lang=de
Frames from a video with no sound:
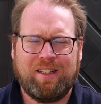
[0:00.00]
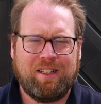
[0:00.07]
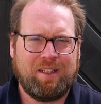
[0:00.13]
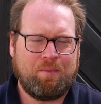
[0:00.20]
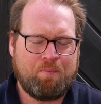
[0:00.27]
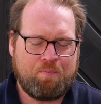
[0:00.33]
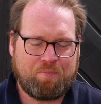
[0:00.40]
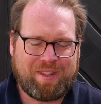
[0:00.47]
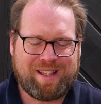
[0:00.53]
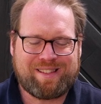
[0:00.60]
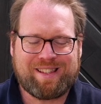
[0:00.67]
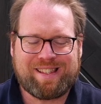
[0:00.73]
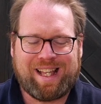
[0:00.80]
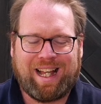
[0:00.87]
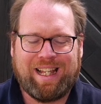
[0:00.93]
Ähm,
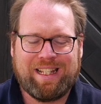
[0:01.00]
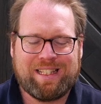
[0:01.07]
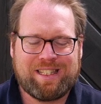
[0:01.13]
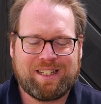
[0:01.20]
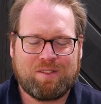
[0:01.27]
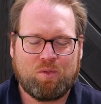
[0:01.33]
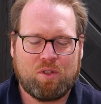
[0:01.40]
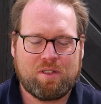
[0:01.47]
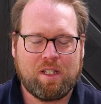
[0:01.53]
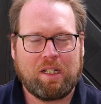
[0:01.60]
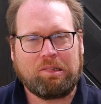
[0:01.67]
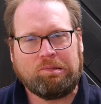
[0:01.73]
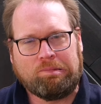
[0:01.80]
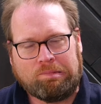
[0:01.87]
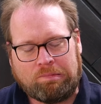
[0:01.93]
das ist das Einzige, wo ich
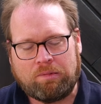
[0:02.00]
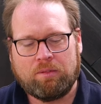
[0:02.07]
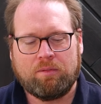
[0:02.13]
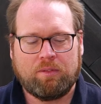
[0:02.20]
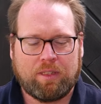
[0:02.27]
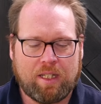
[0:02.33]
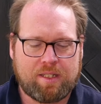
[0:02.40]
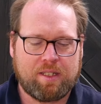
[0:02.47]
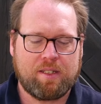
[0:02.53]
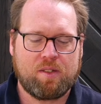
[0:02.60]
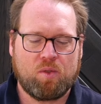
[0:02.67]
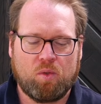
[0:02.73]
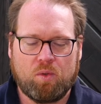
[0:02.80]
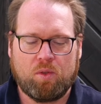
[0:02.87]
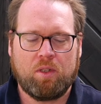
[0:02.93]
sage, hm, das ist
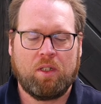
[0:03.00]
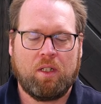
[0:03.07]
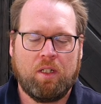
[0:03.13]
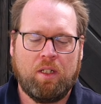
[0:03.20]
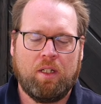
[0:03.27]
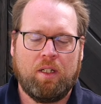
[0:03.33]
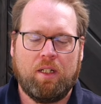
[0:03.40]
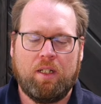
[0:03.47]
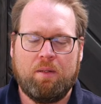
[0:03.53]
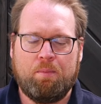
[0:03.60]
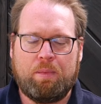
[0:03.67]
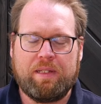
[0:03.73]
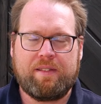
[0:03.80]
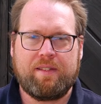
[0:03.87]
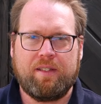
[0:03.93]
so ein
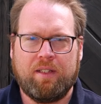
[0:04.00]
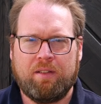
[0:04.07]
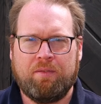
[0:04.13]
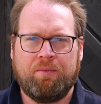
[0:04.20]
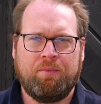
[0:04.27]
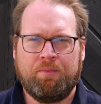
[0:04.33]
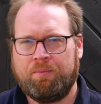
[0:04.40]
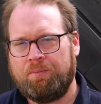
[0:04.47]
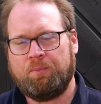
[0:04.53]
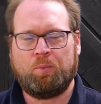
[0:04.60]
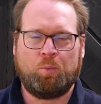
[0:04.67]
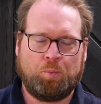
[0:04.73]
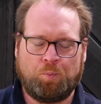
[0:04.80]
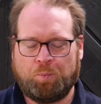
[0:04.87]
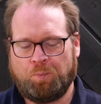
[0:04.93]
bisschen,
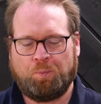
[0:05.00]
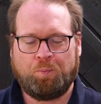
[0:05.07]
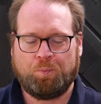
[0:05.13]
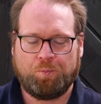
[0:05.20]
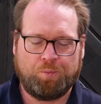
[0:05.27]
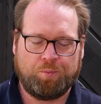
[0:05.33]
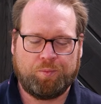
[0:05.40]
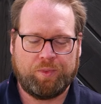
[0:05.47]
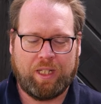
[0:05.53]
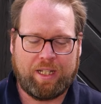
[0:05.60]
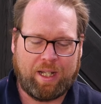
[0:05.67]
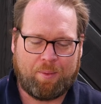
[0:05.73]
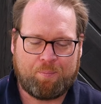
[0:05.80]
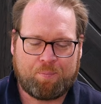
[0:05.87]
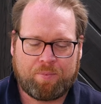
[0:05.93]
hm,
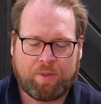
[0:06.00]
naja.